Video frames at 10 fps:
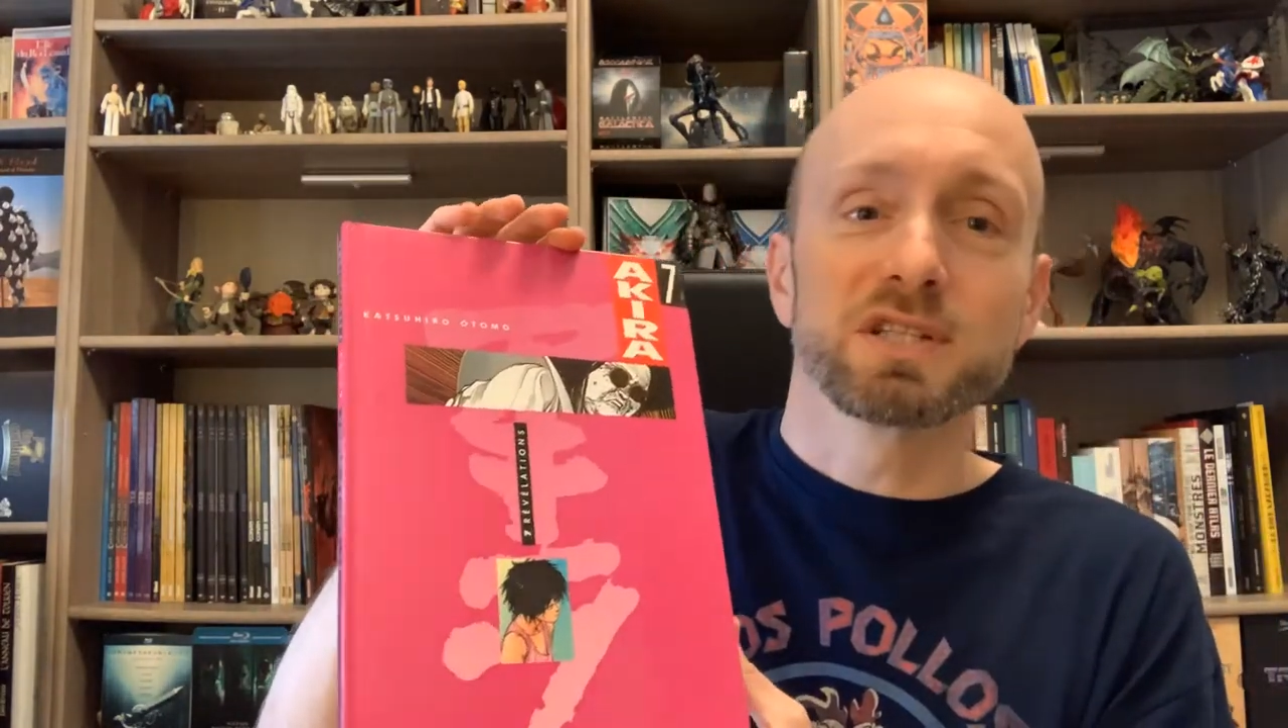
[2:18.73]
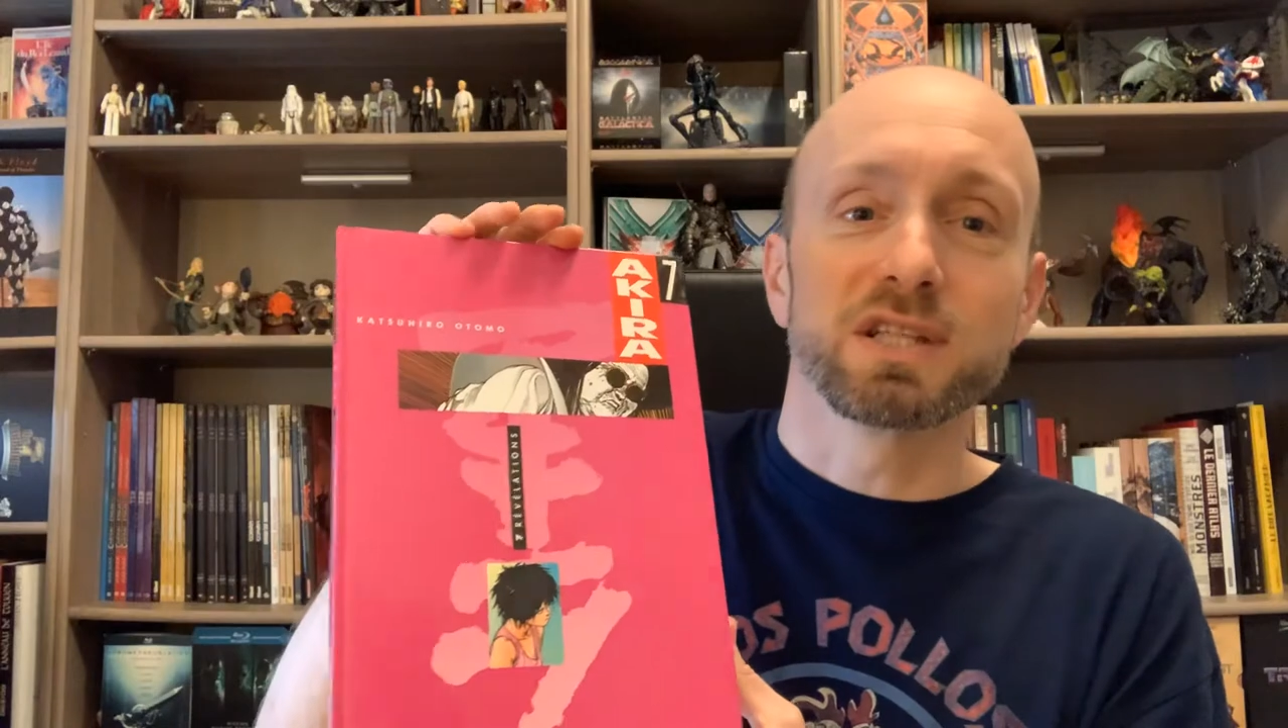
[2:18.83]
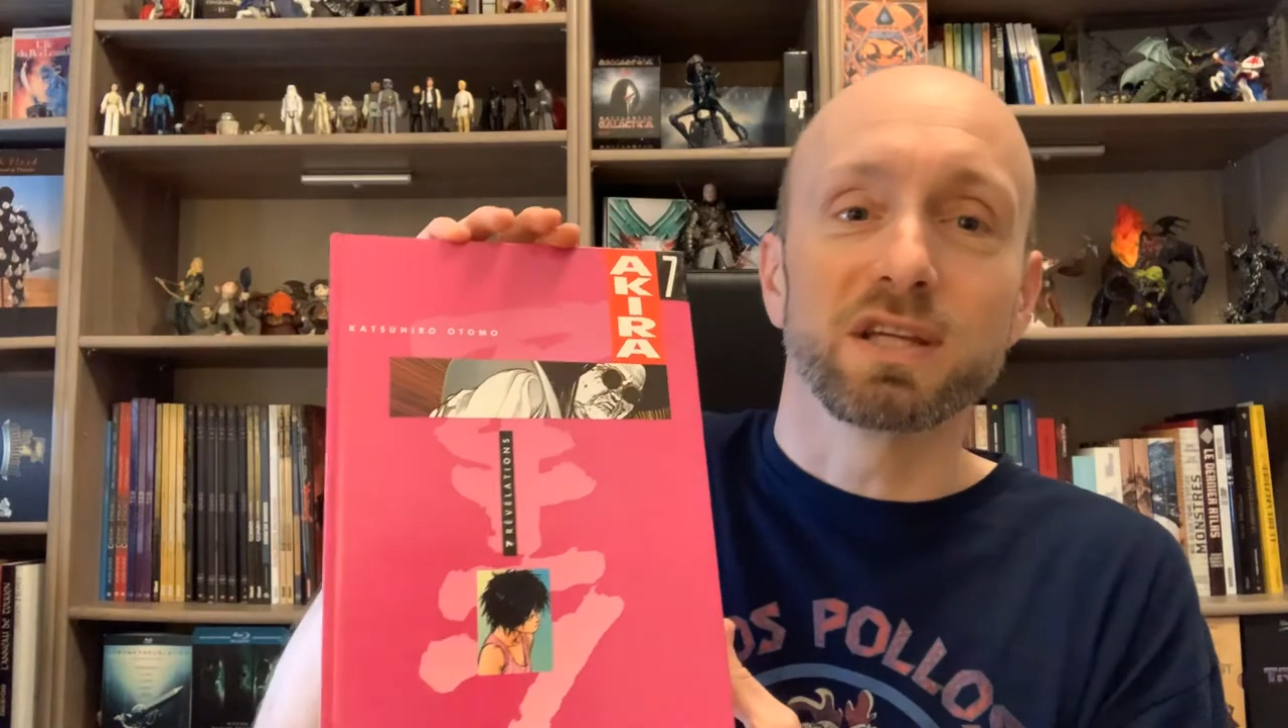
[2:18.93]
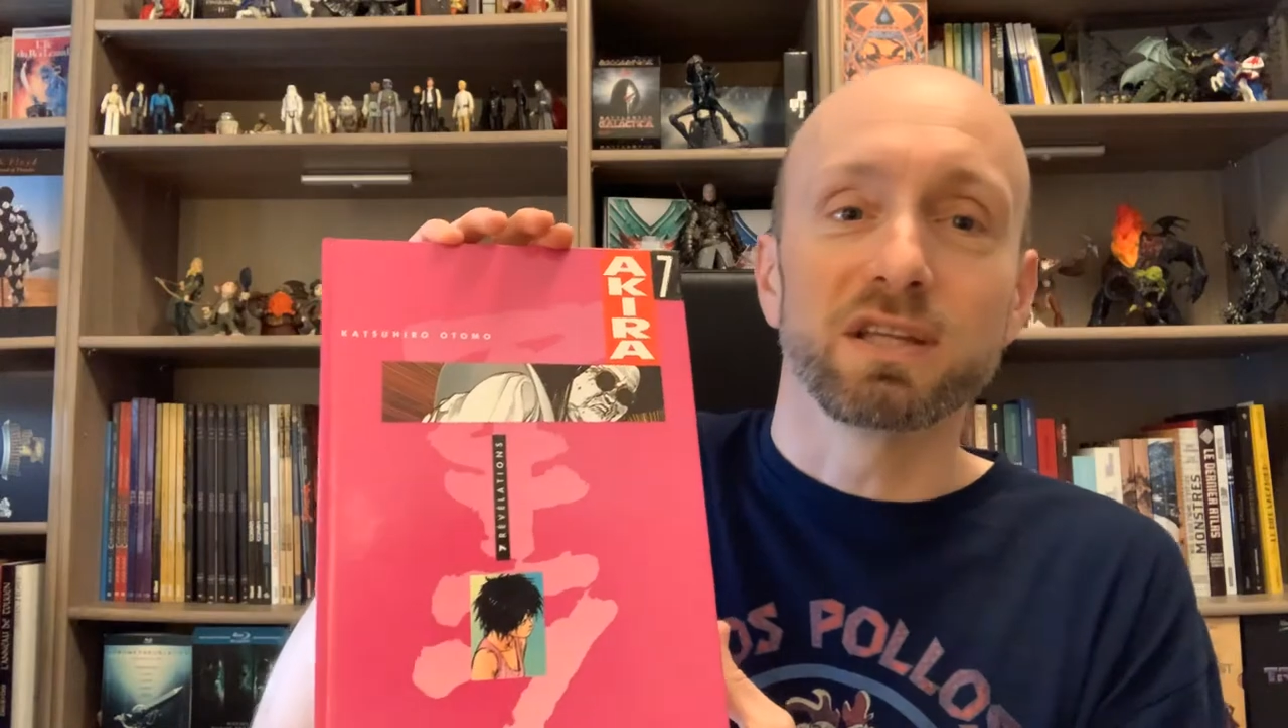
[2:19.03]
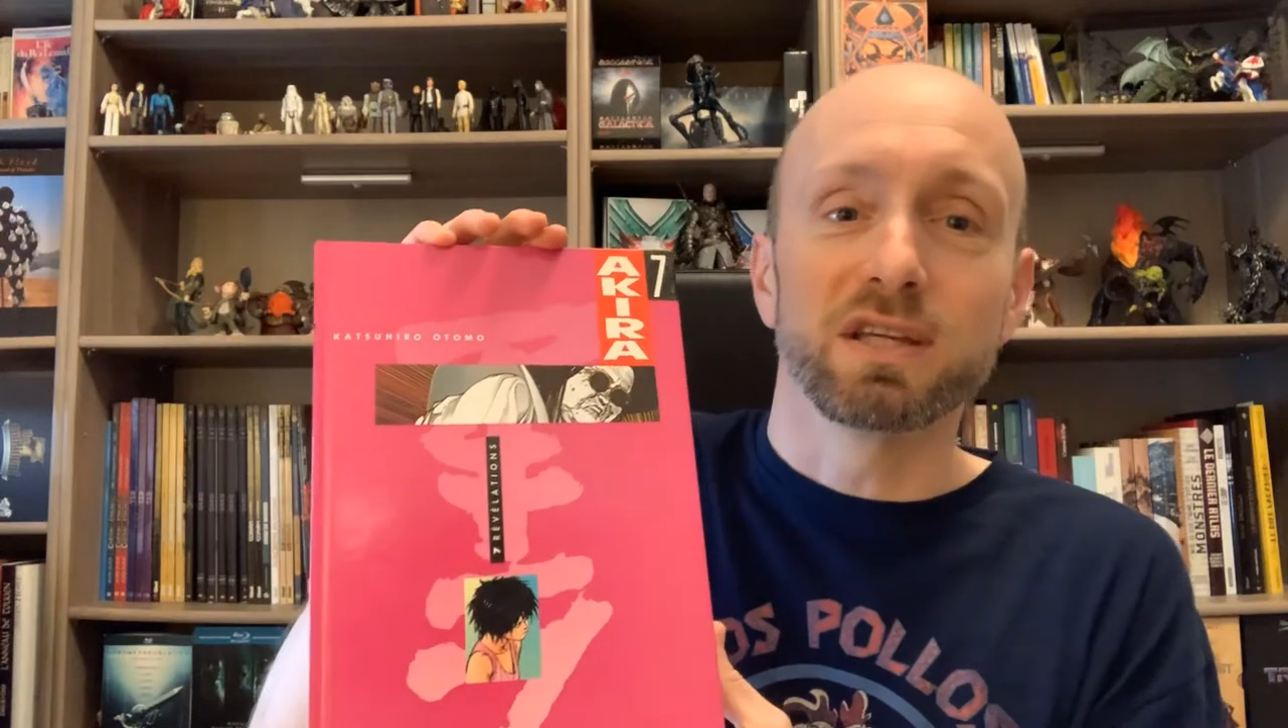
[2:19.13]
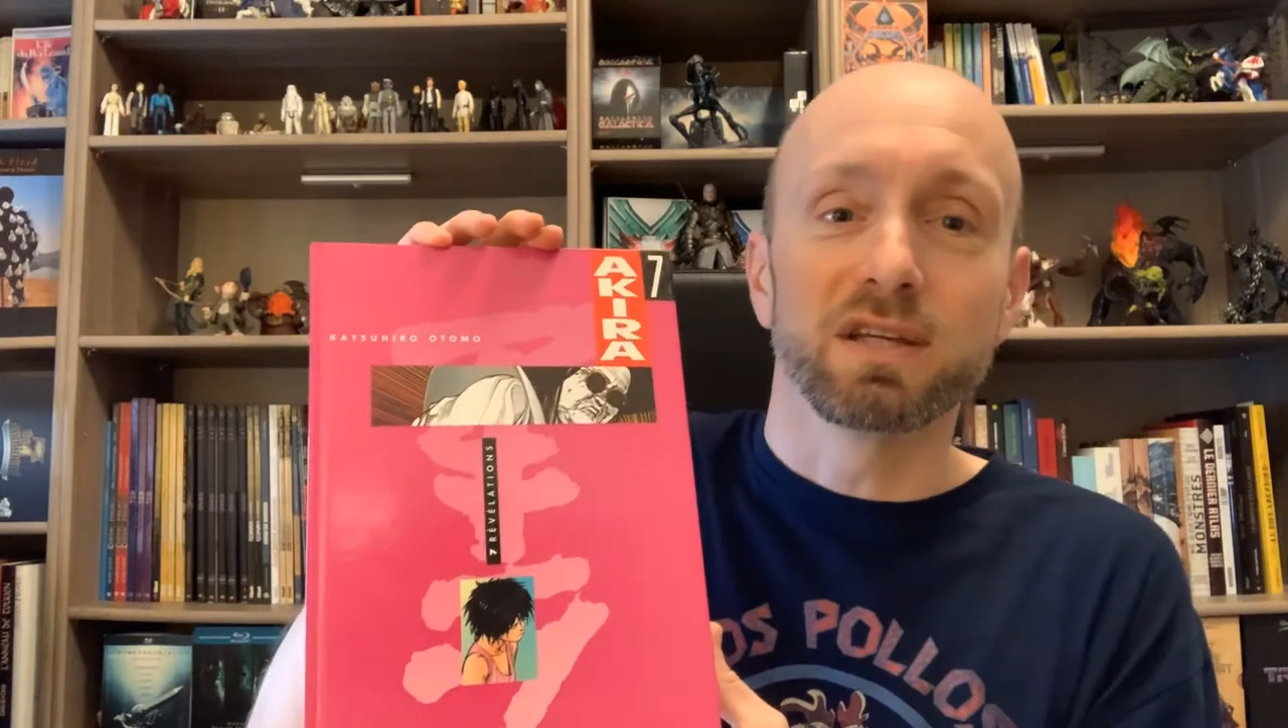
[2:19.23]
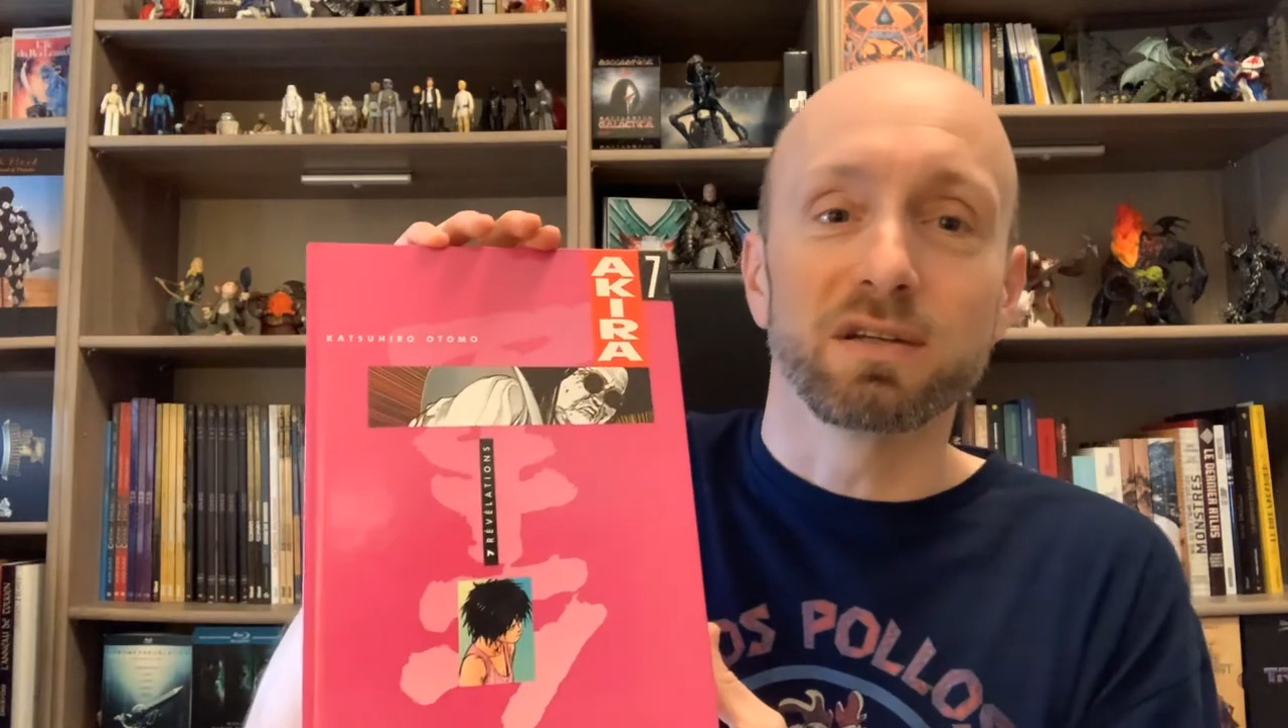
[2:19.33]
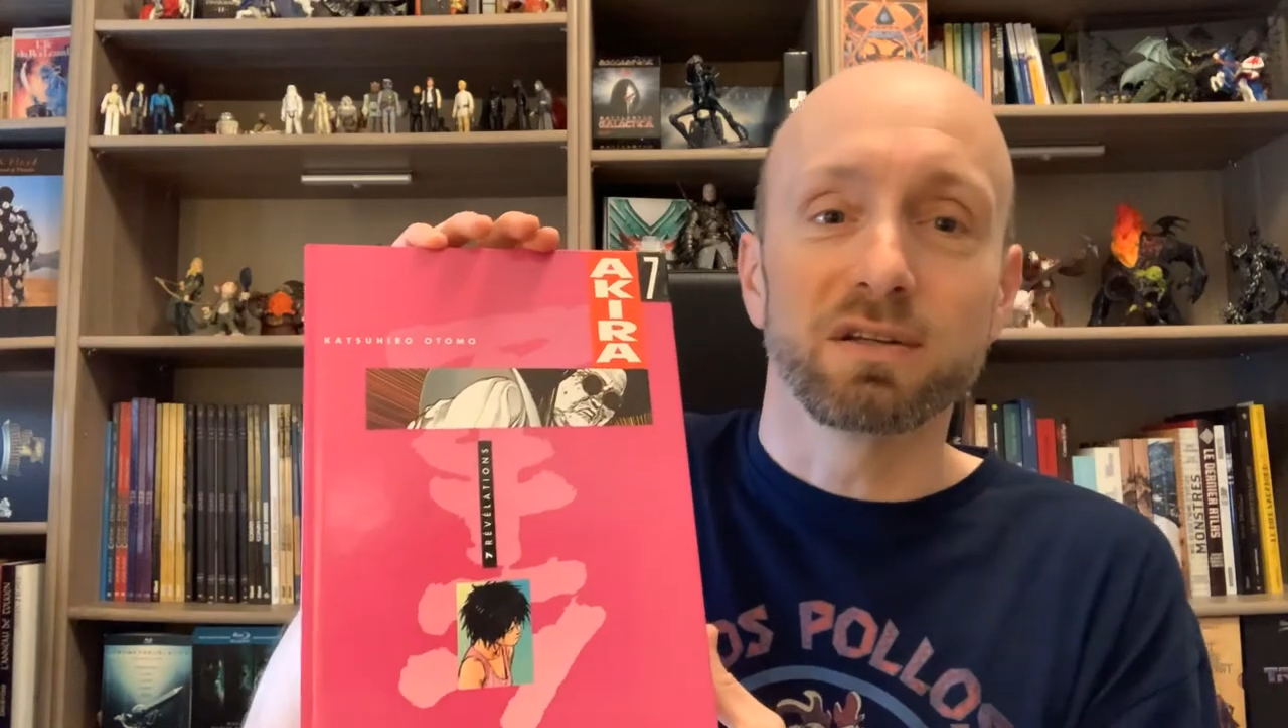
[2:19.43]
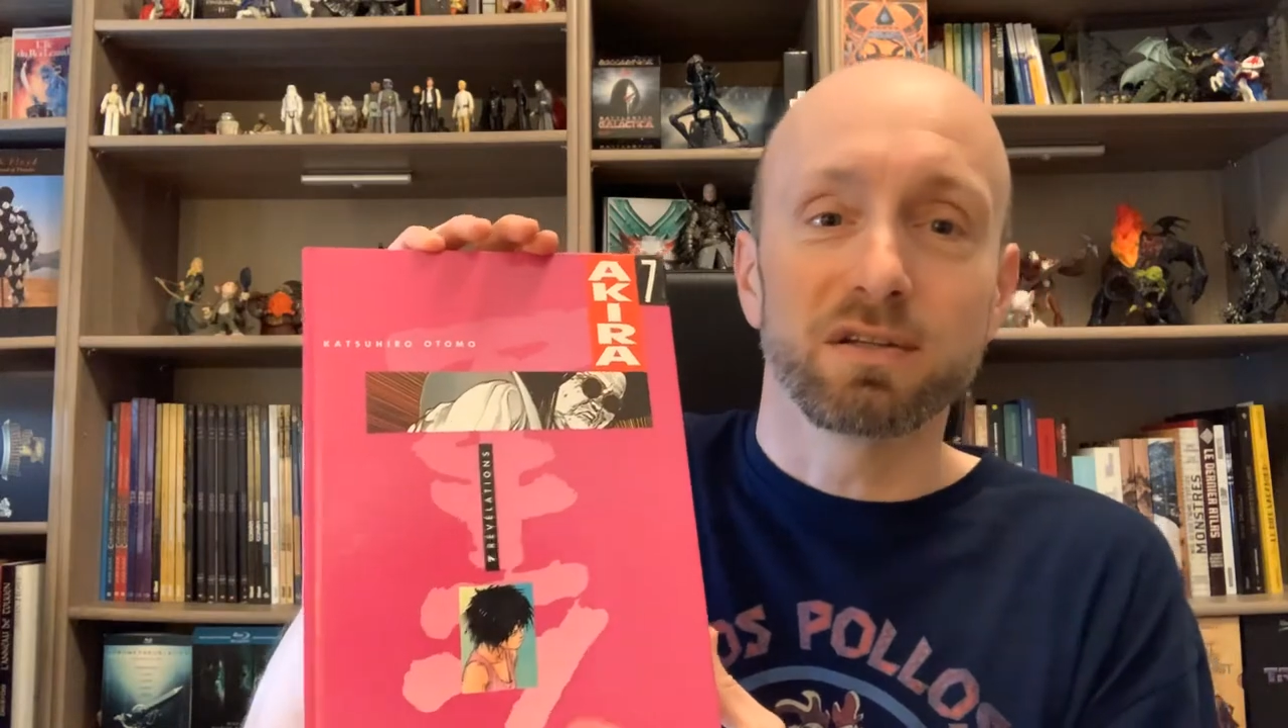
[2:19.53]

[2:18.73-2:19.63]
qui a des, euh,